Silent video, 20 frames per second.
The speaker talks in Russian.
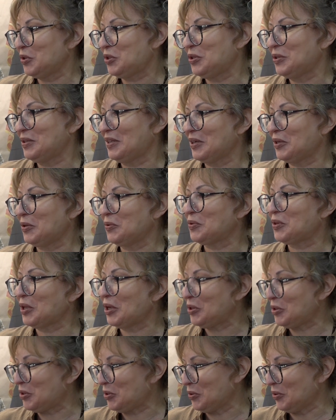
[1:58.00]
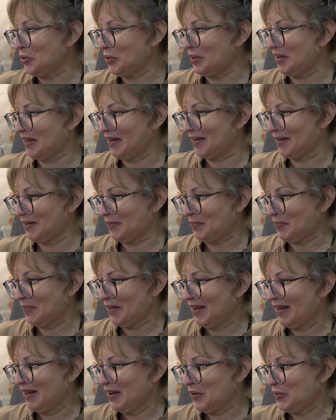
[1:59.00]
очень такие утонченные,
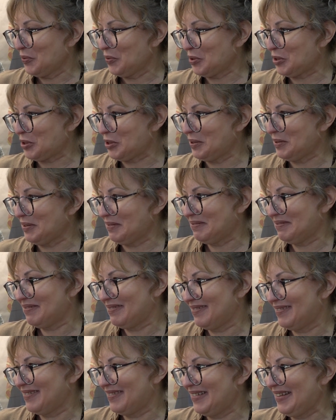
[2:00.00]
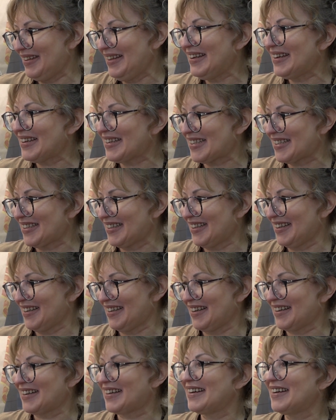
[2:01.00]
очень
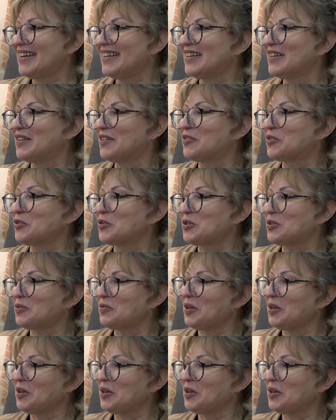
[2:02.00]
нежные, в то же